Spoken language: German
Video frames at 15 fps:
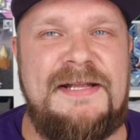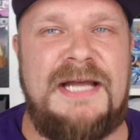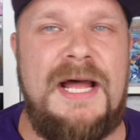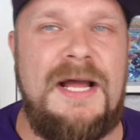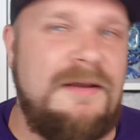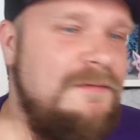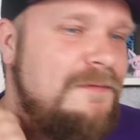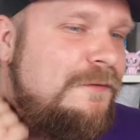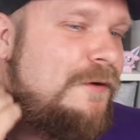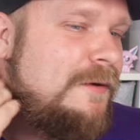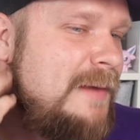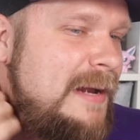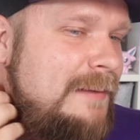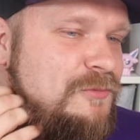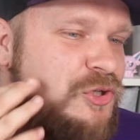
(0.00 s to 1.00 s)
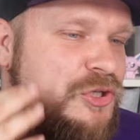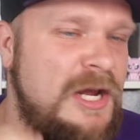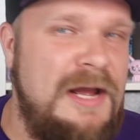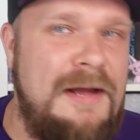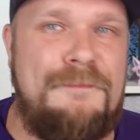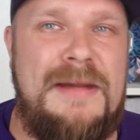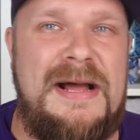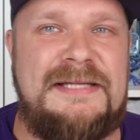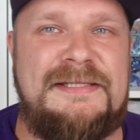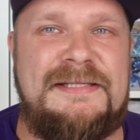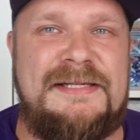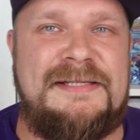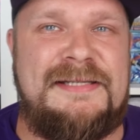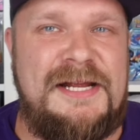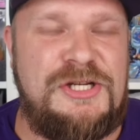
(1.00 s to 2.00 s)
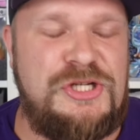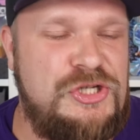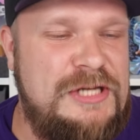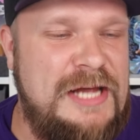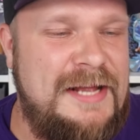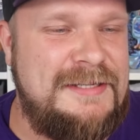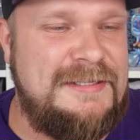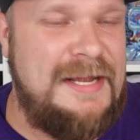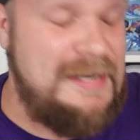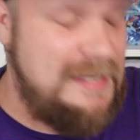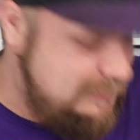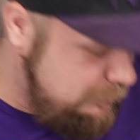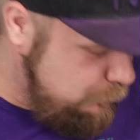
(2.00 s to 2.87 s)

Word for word: Tage vor meinem Master Set Start dann das